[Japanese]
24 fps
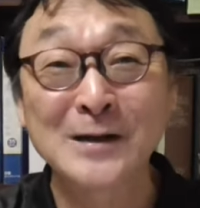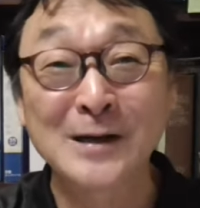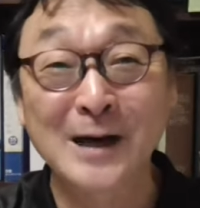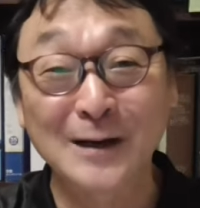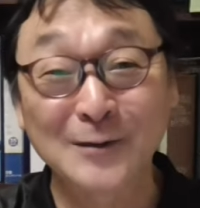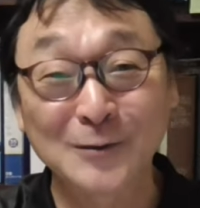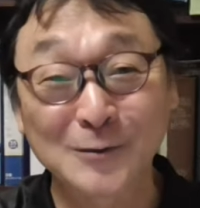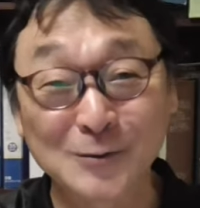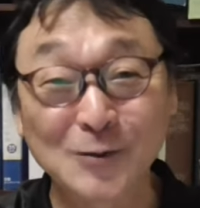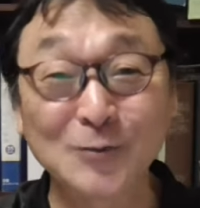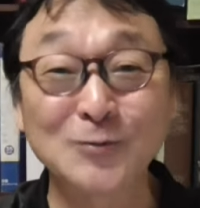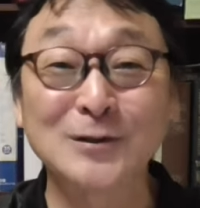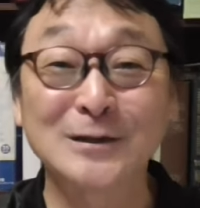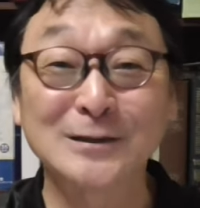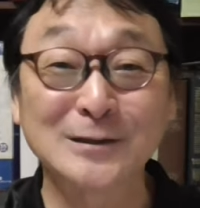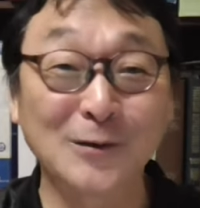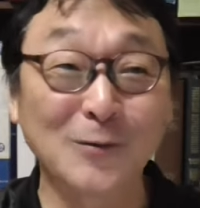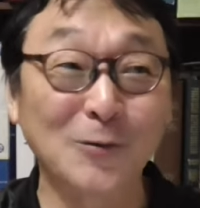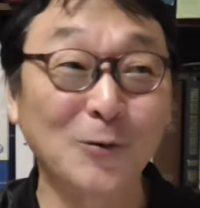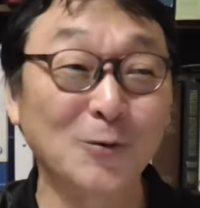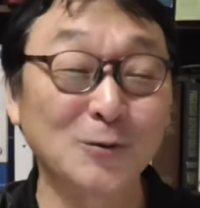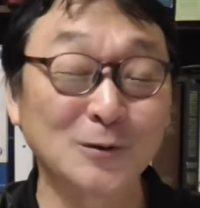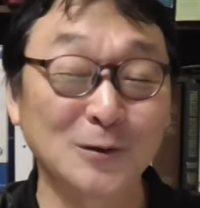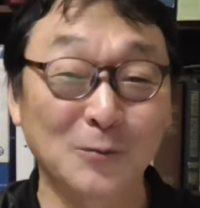あの、ちょっとした
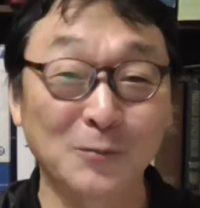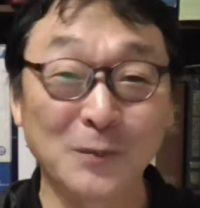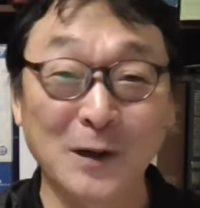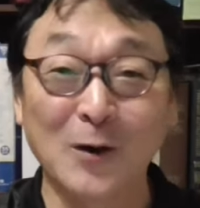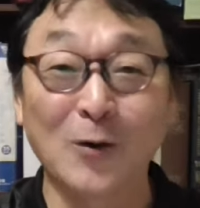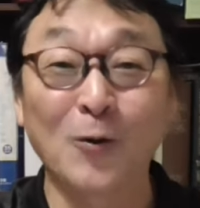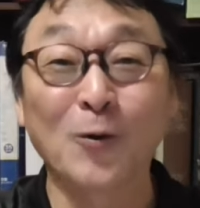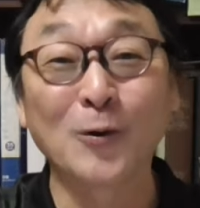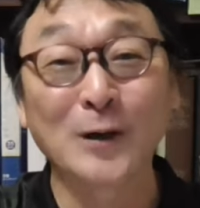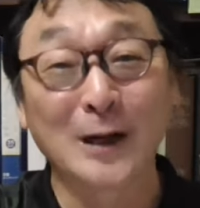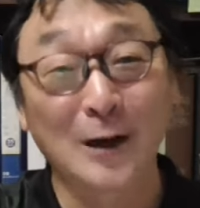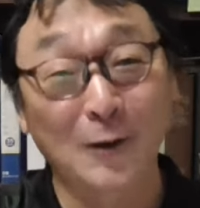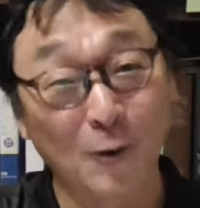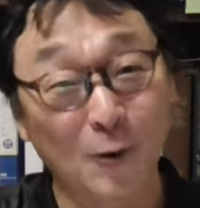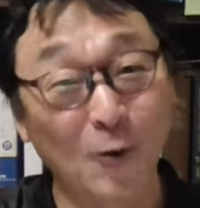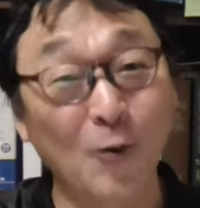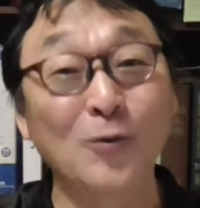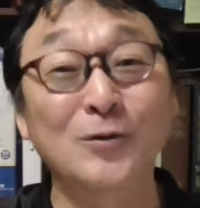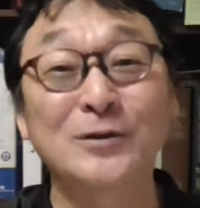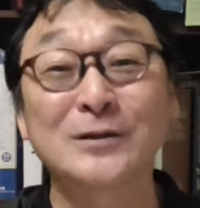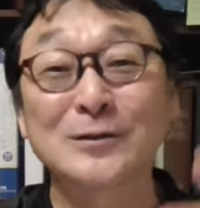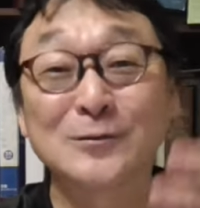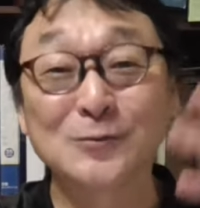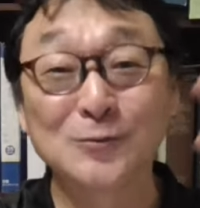こと、まあ、ほら、
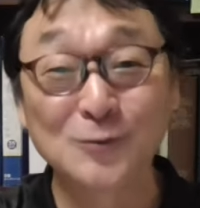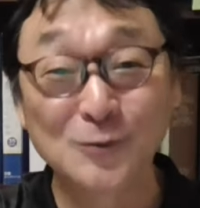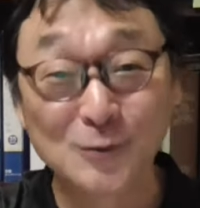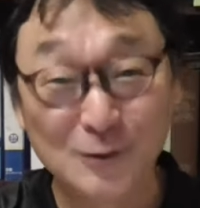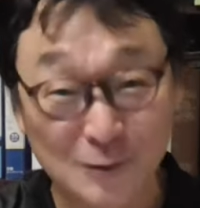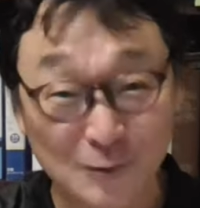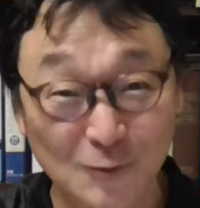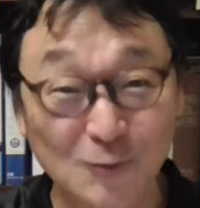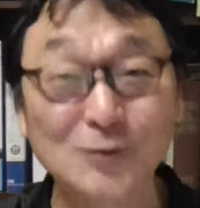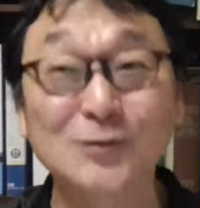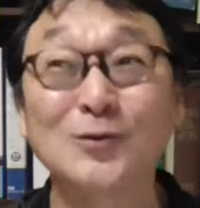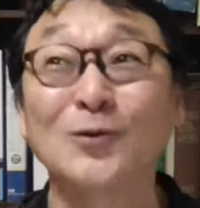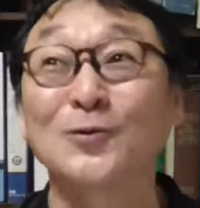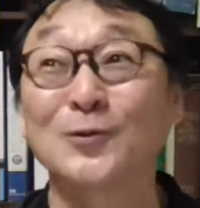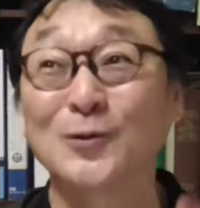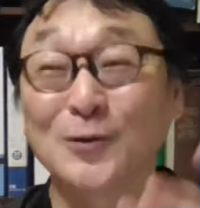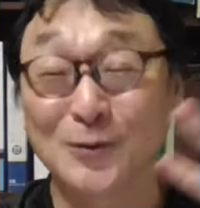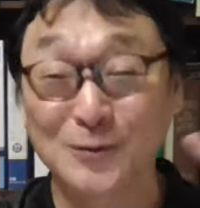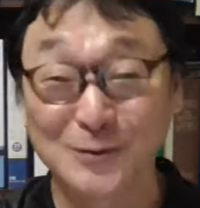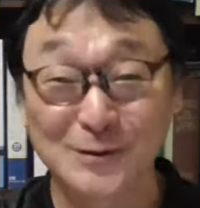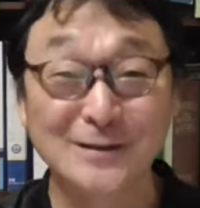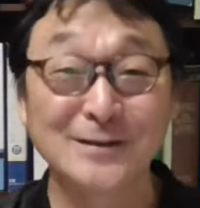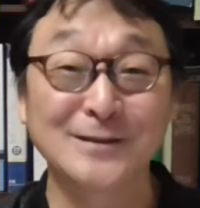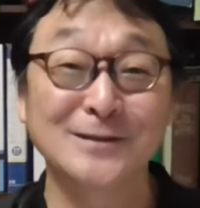大きく嘘の
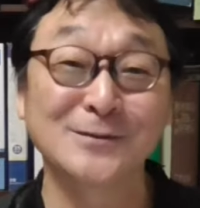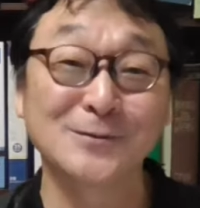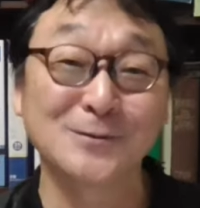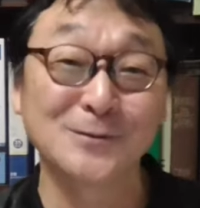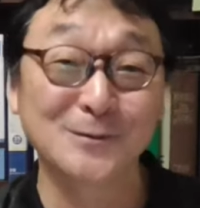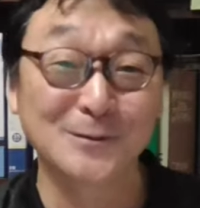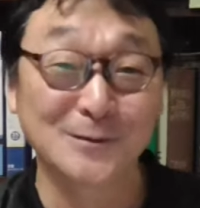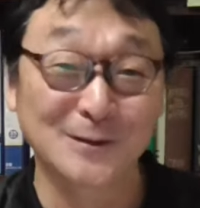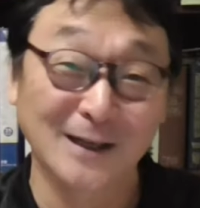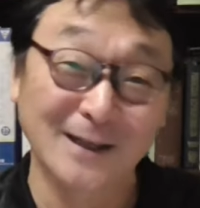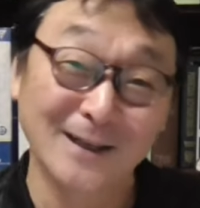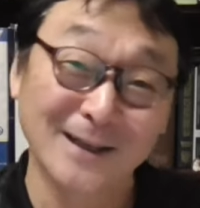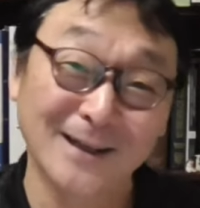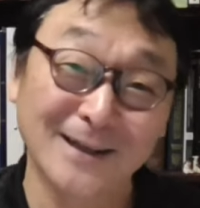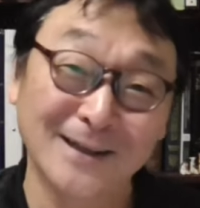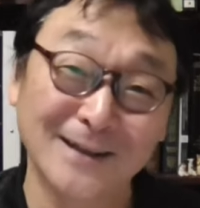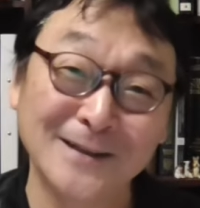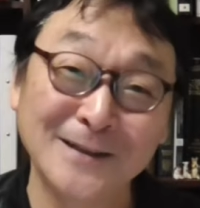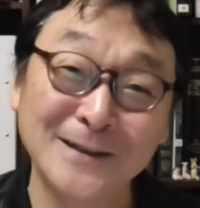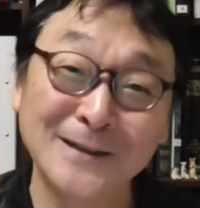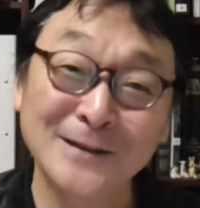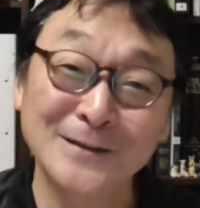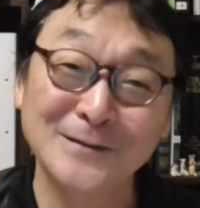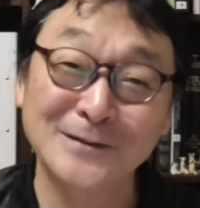ように言うかな、
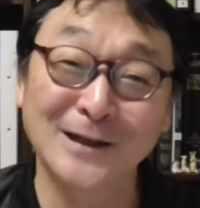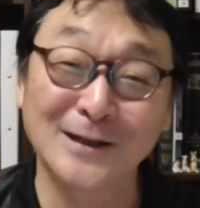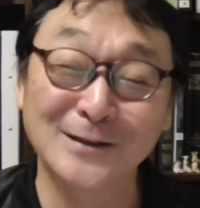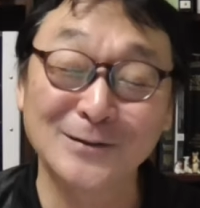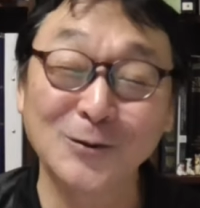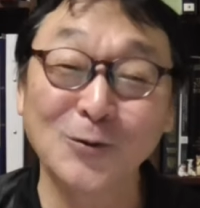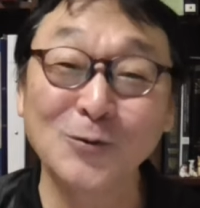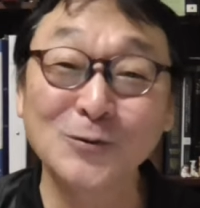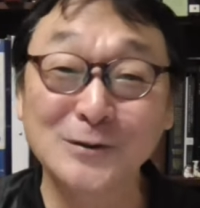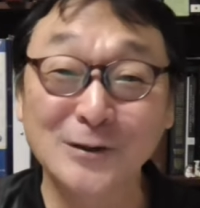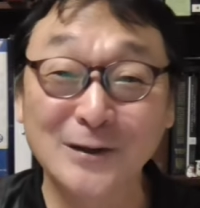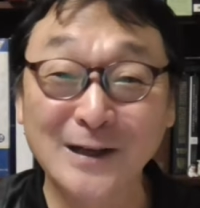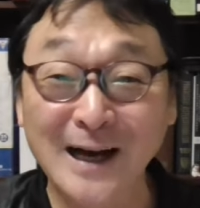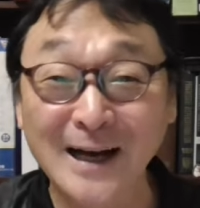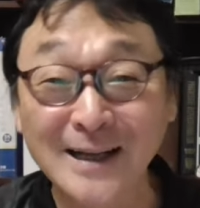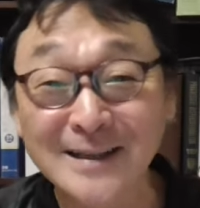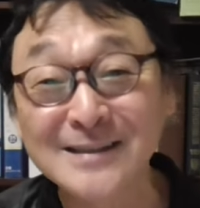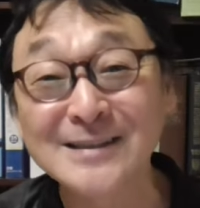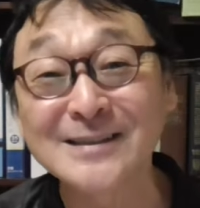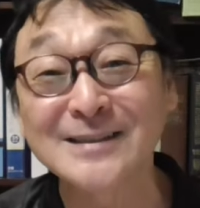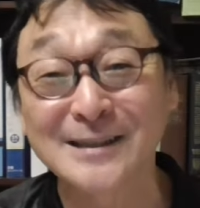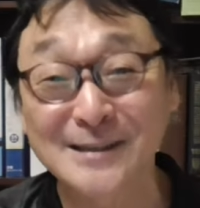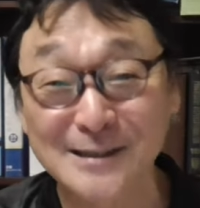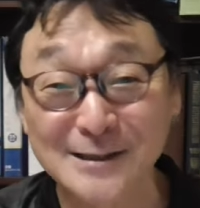だからそういうふうに
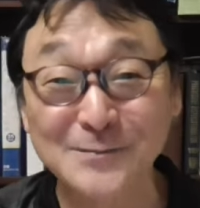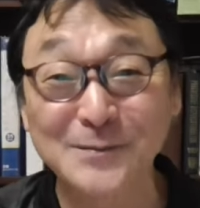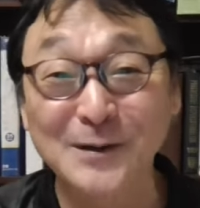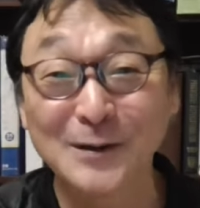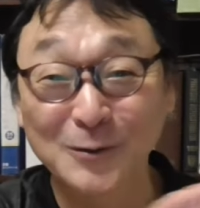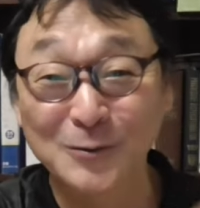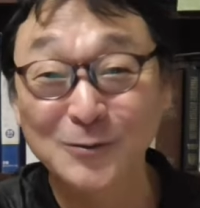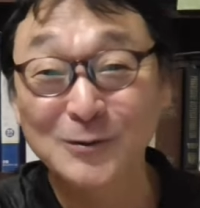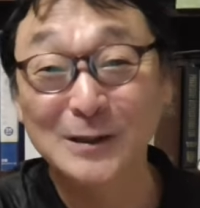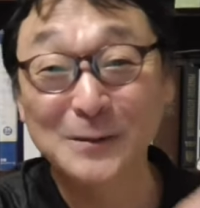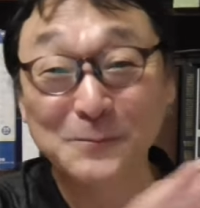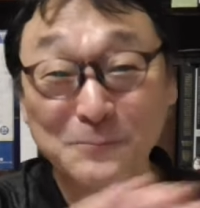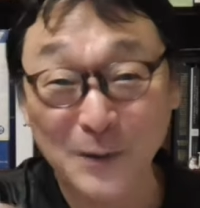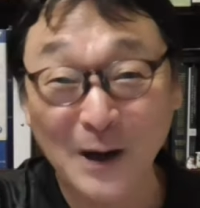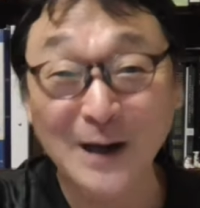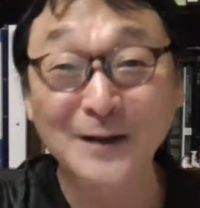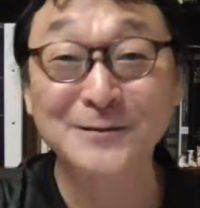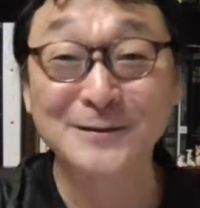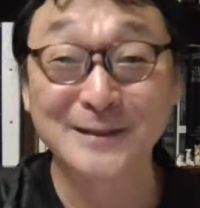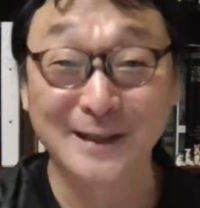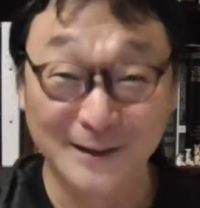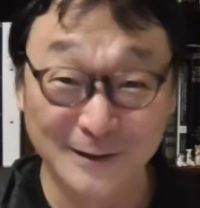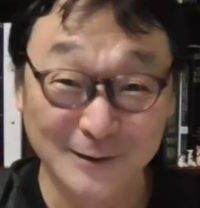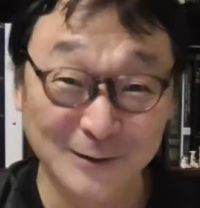感じてしまうこといっぱいあ
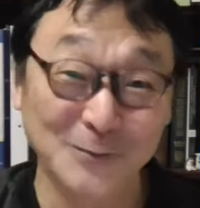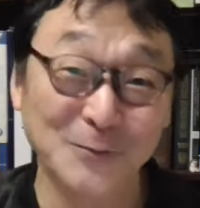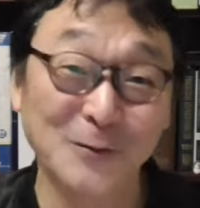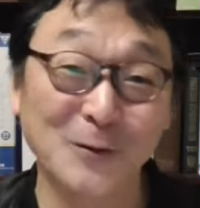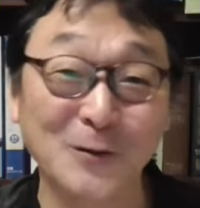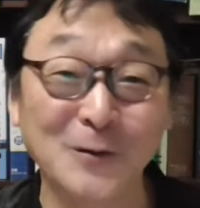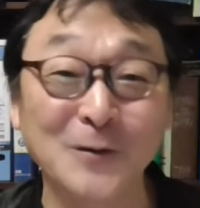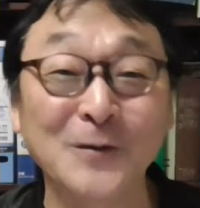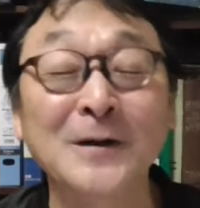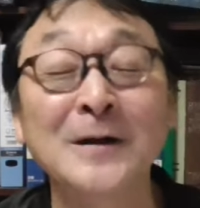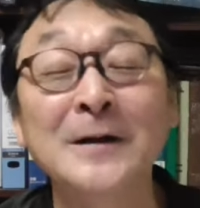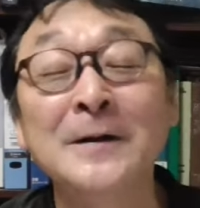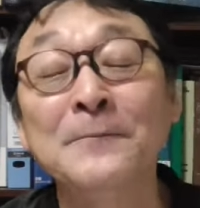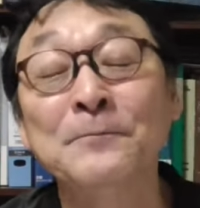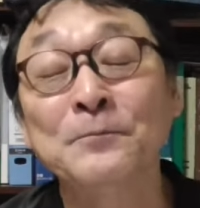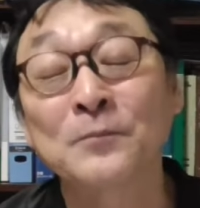るんやけども、